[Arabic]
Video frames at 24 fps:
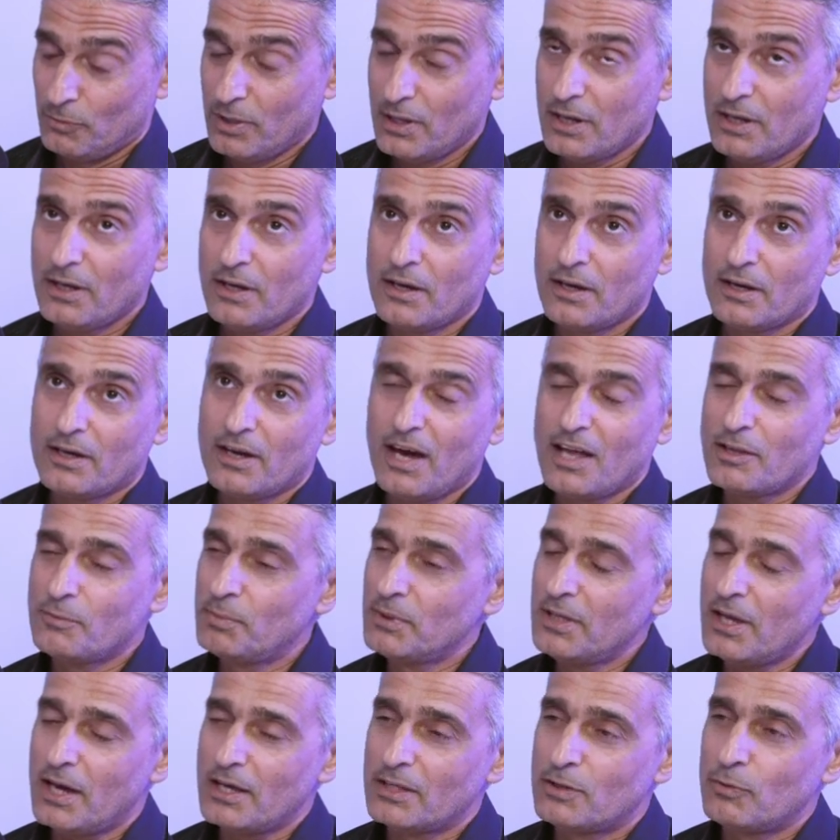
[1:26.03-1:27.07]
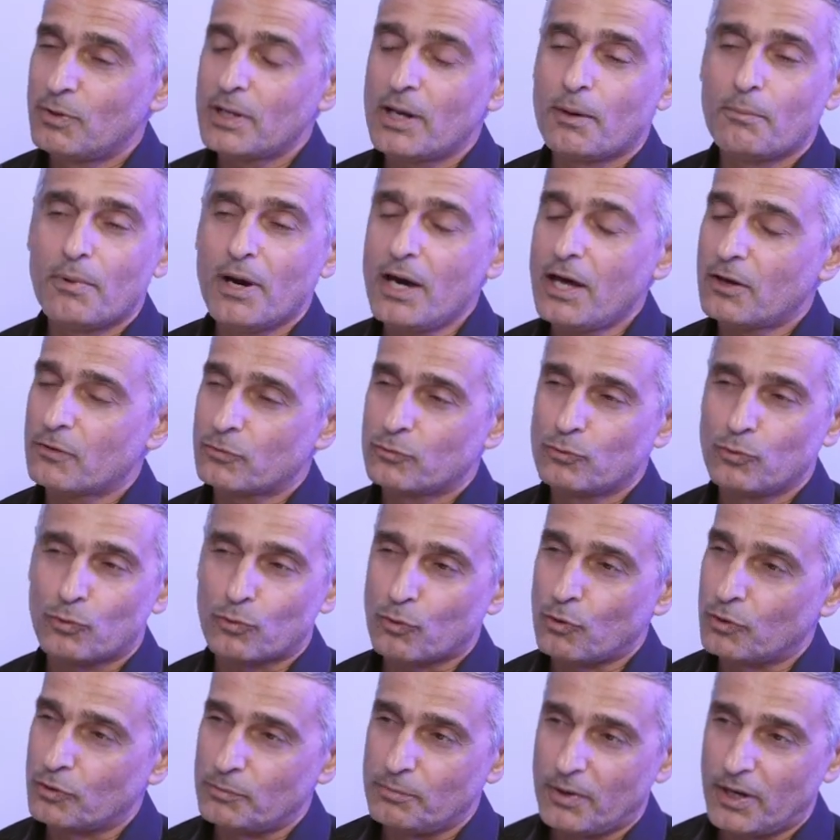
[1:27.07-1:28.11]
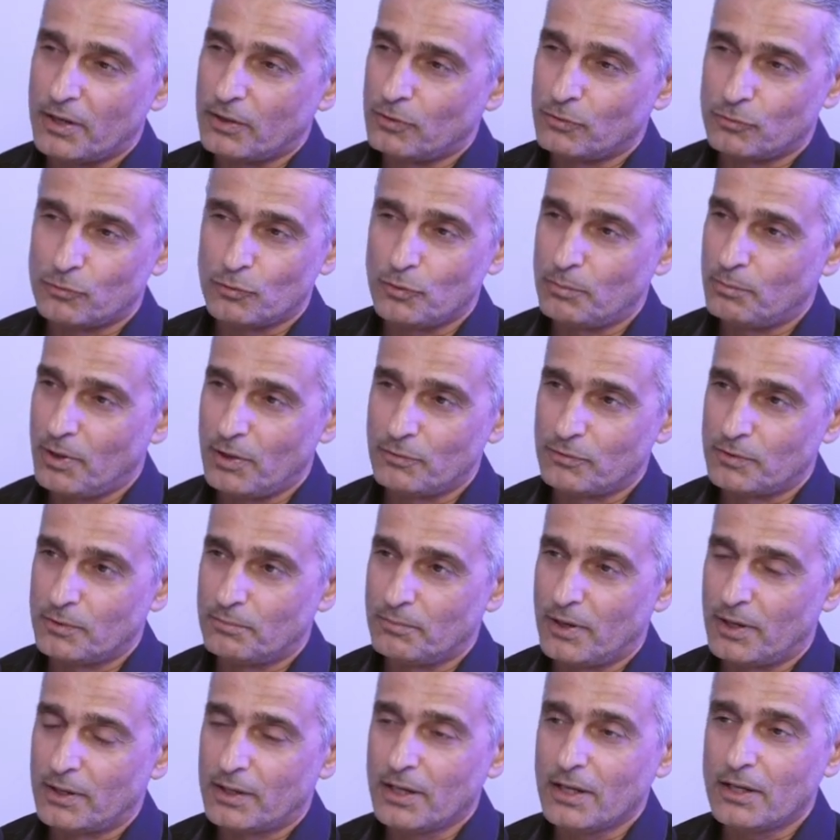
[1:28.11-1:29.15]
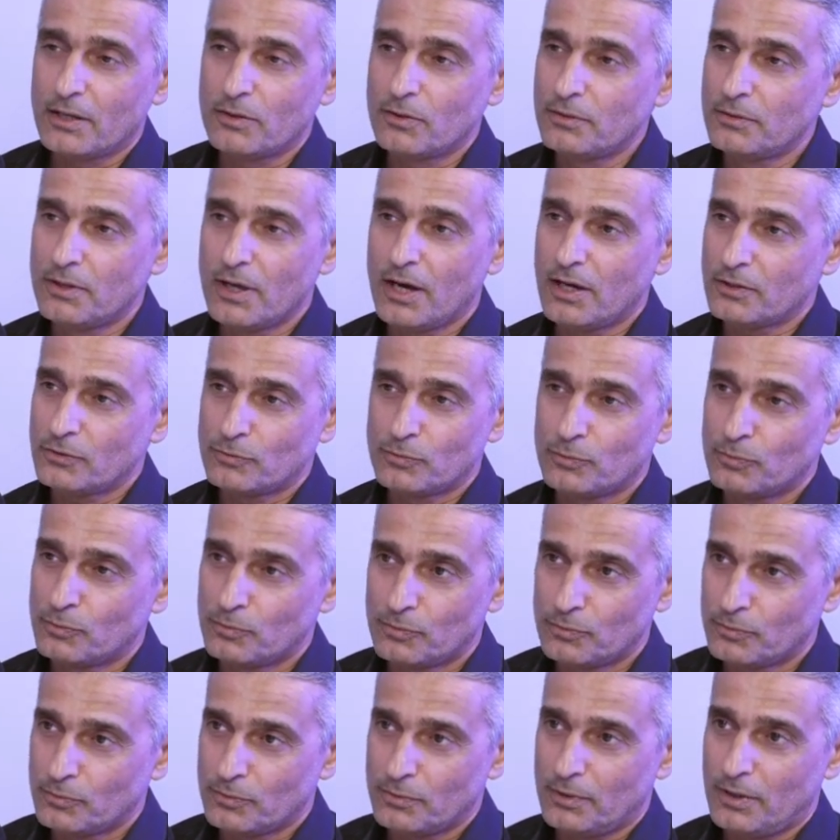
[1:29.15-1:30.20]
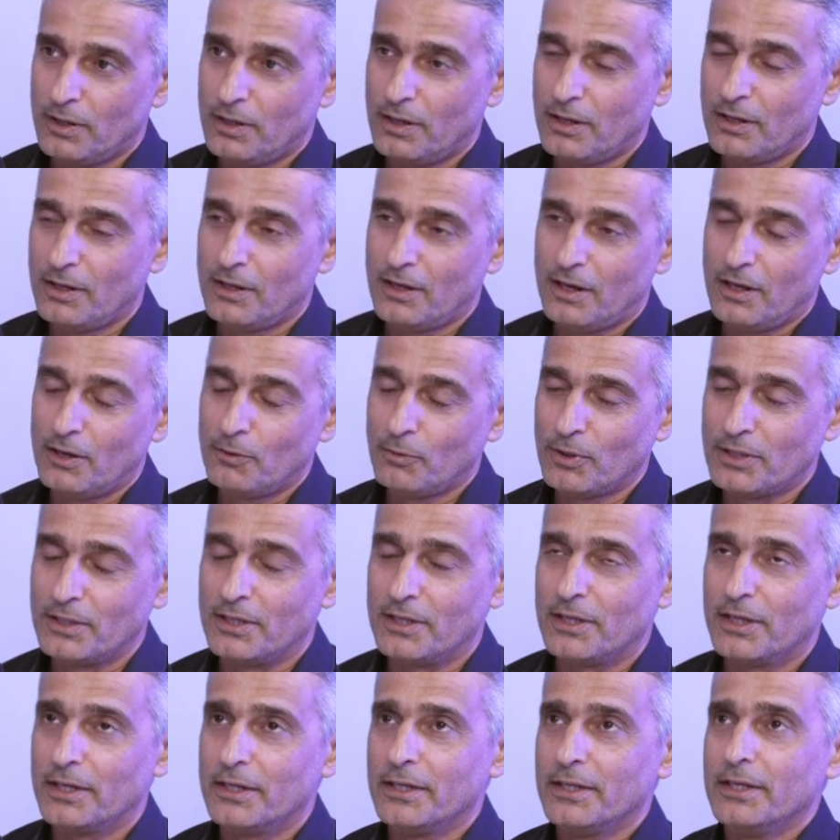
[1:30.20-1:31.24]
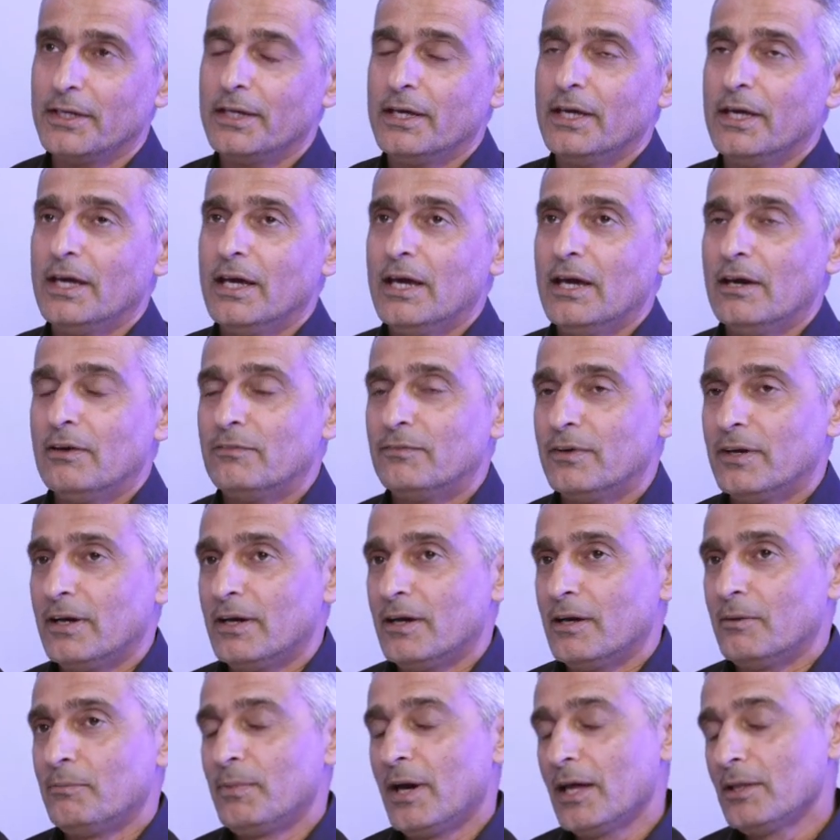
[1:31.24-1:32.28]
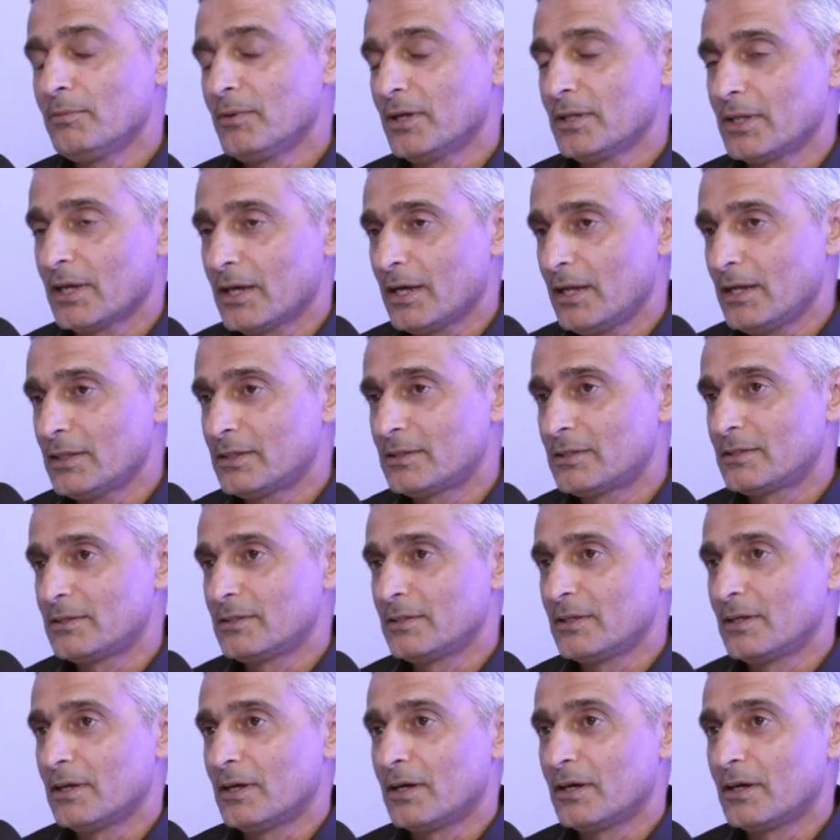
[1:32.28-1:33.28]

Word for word: وانا كانت بدايتي وانا ما اعرف شو الرود بايك وشو الماونتن بايك انا داش وعلى على وجهي يعني اوكي فبعد ما دخلت